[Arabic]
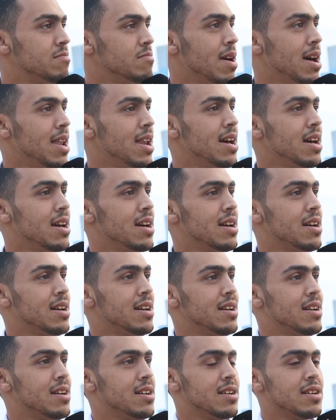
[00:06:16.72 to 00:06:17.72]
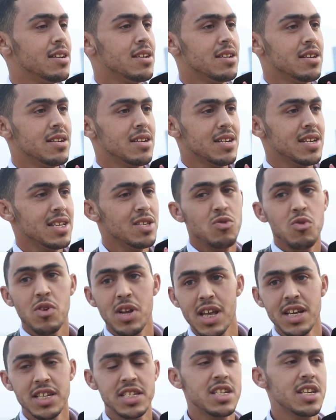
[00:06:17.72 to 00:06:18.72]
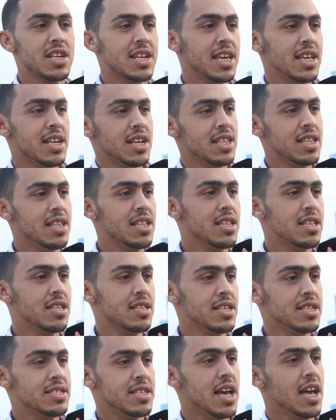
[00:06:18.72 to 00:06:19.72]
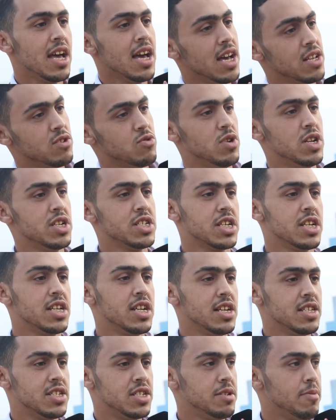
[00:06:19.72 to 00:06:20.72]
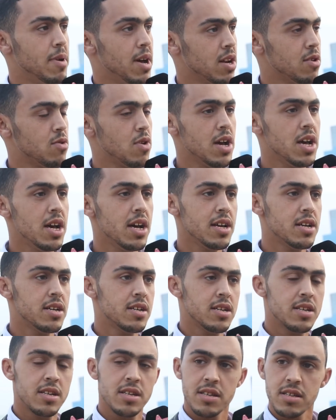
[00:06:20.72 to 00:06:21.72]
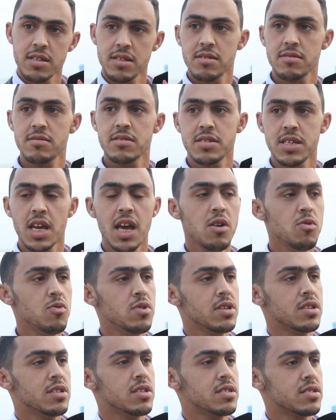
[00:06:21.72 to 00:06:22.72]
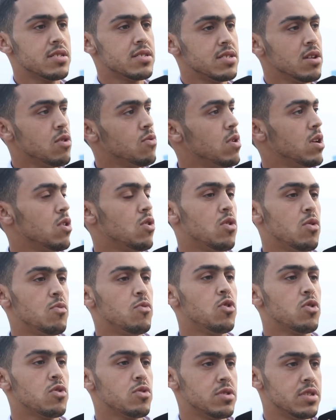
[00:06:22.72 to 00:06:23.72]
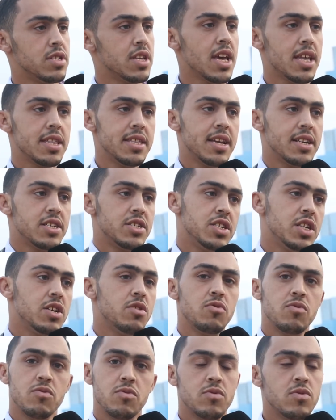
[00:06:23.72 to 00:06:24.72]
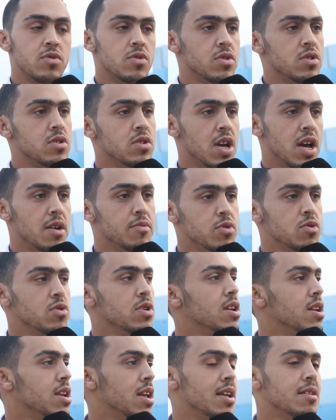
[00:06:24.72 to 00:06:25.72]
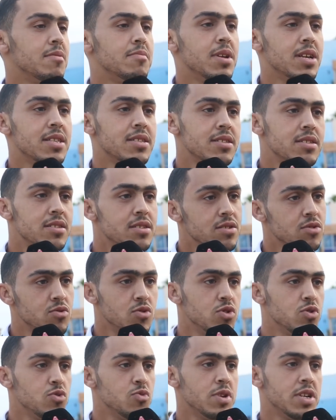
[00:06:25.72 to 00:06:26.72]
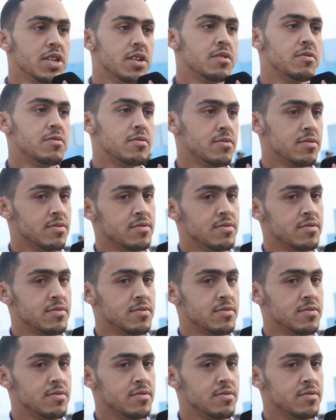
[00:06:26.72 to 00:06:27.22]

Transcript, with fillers: بحال كتقول علاش كاين هاد النزاعات وعلاش كاين هاد الشيء بحال هكا تحاول تسوى الامور وتقاد داك الشيء والحمد لله البلاد تكون زوينه